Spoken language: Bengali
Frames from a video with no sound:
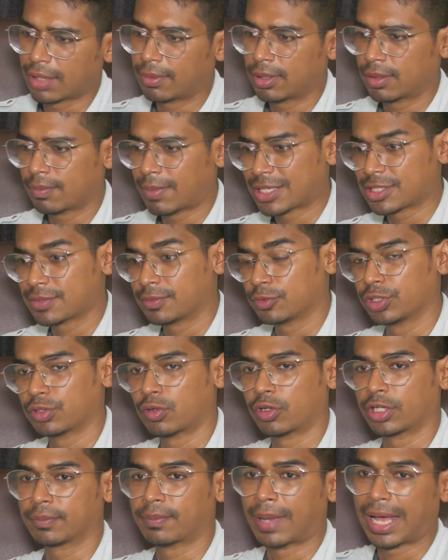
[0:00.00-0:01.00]
আবার মাঝে মধ্যে
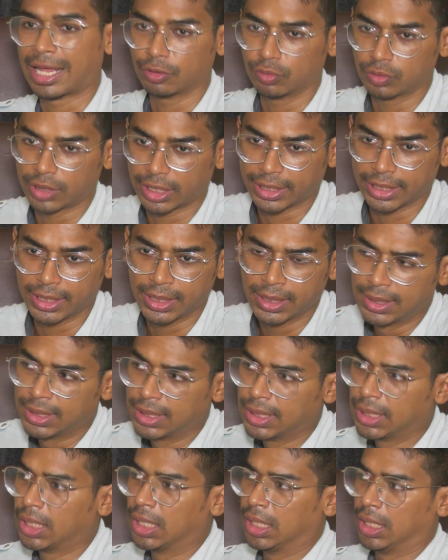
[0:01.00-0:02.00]
অনেক ভালো লাগে
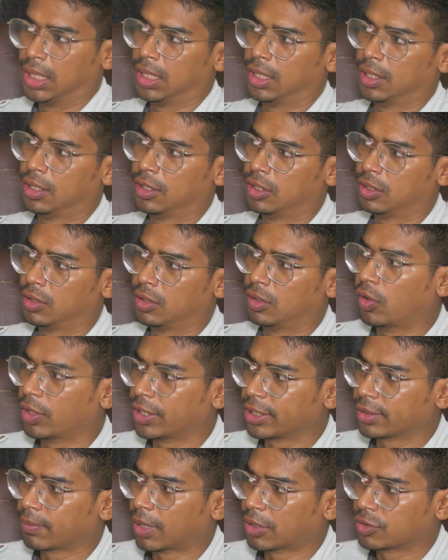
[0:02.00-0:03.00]

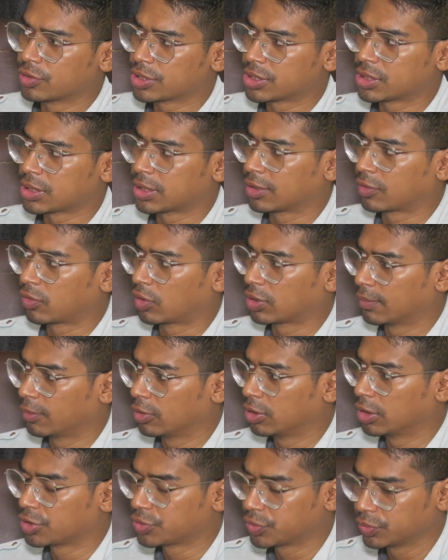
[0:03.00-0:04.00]
অনেক মানুষের সাথে কথা
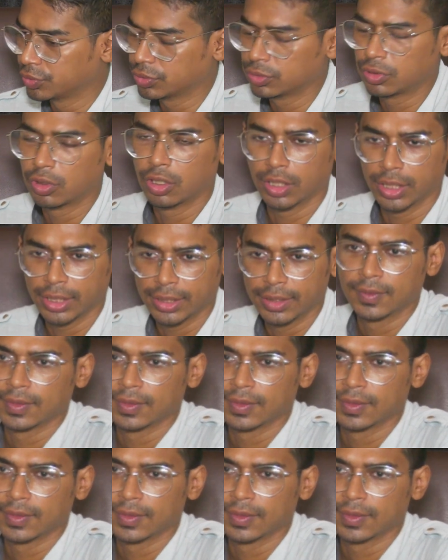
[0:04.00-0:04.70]
বলার সুযোগ হয়